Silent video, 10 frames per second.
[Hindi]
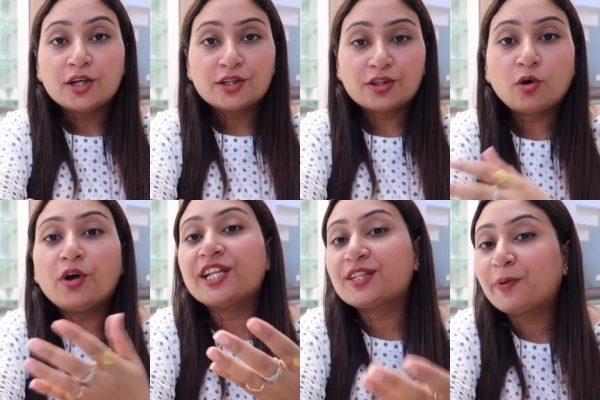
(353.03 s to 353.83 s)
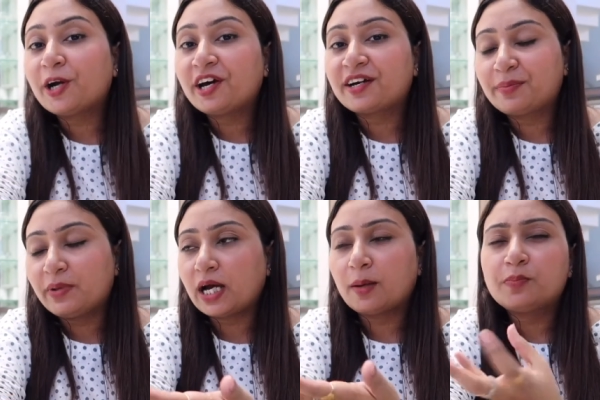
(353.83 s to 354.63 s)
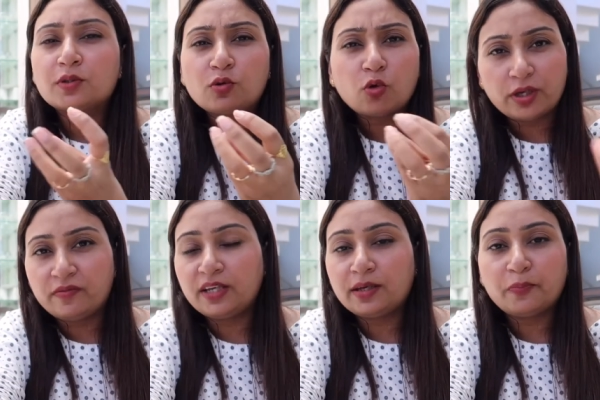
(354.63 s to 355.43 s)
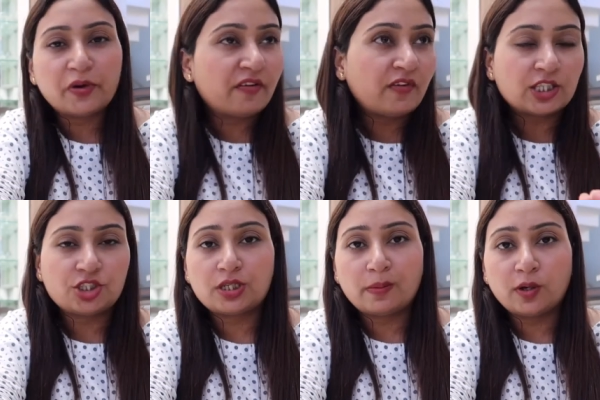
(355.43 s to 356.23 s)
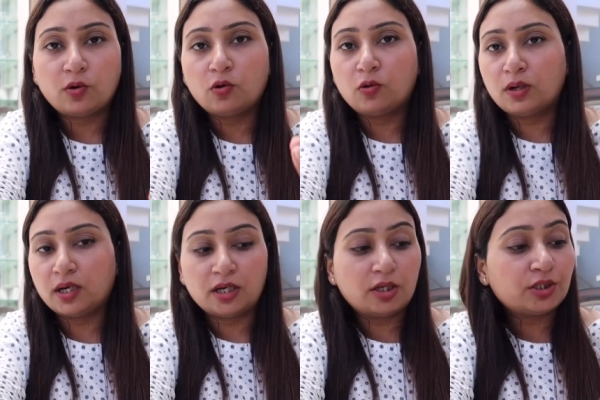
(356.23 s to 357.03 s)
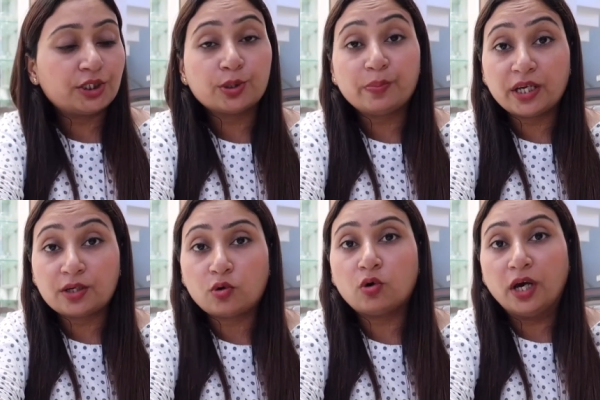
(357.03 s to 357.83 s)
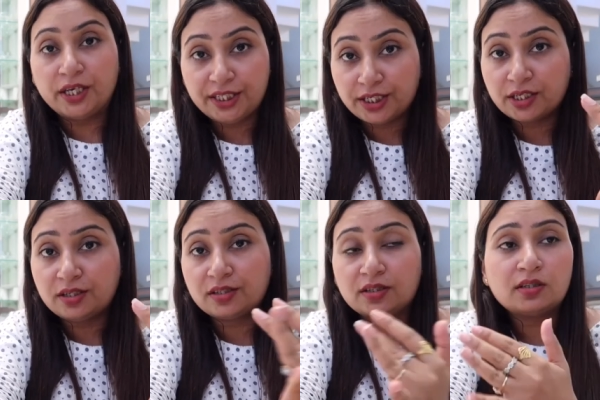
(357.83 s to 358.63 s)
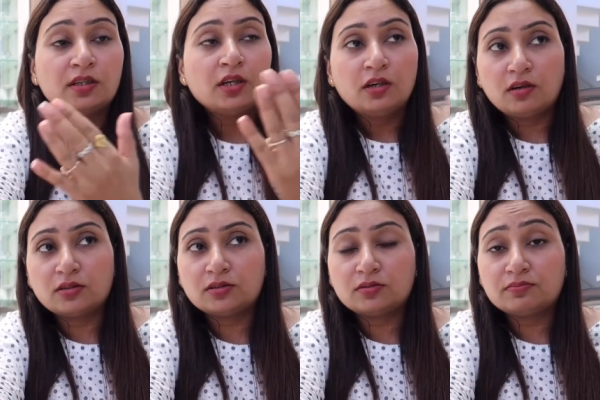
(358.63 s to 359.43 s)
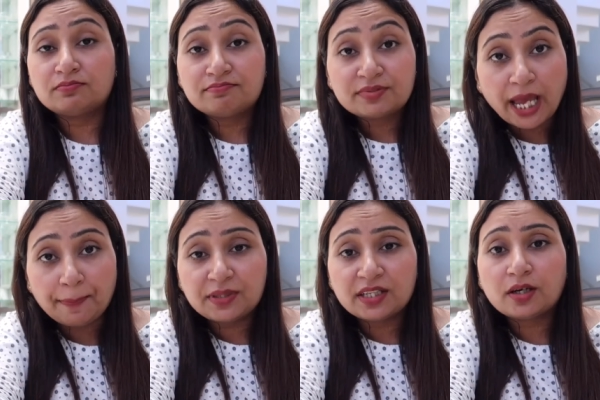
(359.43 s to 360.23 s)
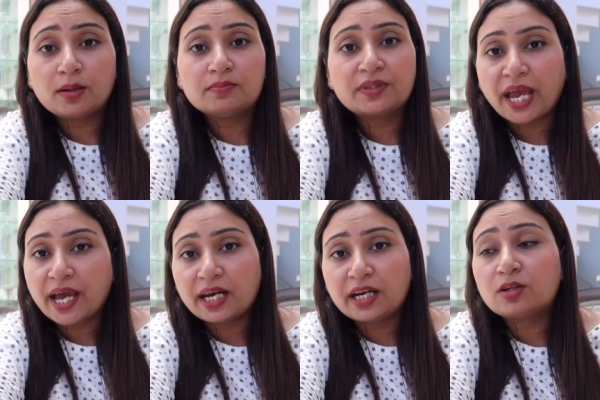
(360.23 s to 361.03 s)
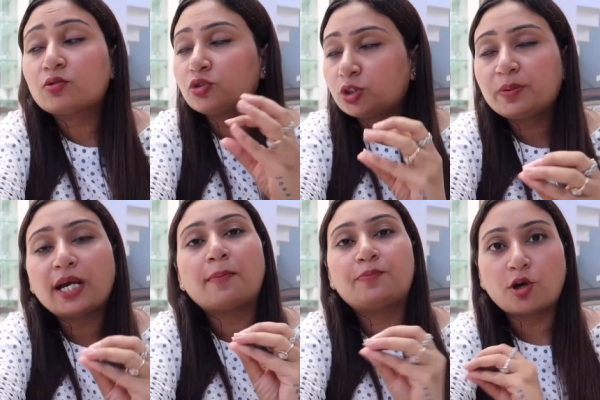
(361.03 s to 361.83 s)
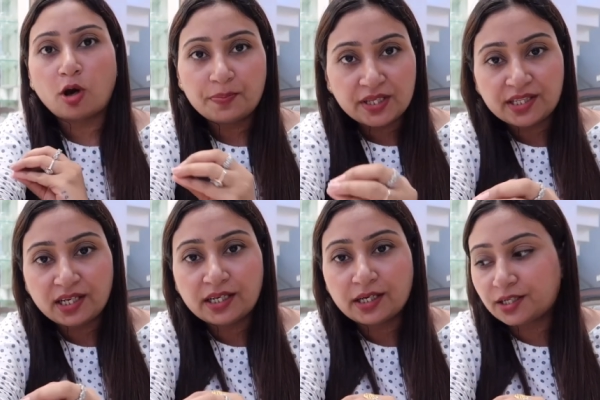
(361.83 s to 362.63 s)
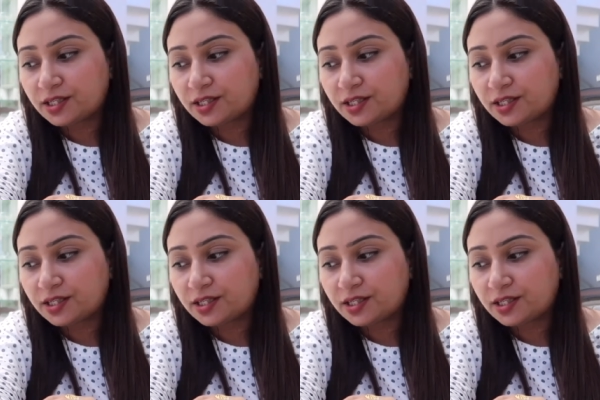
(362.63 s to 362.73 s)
सो so, इस प्रोडक्ट में आप कोई भी वेजिटेबल हो टमेटो अनियन कैप्सिकम कैरेट कुछ भी आप चॉप इजीली कर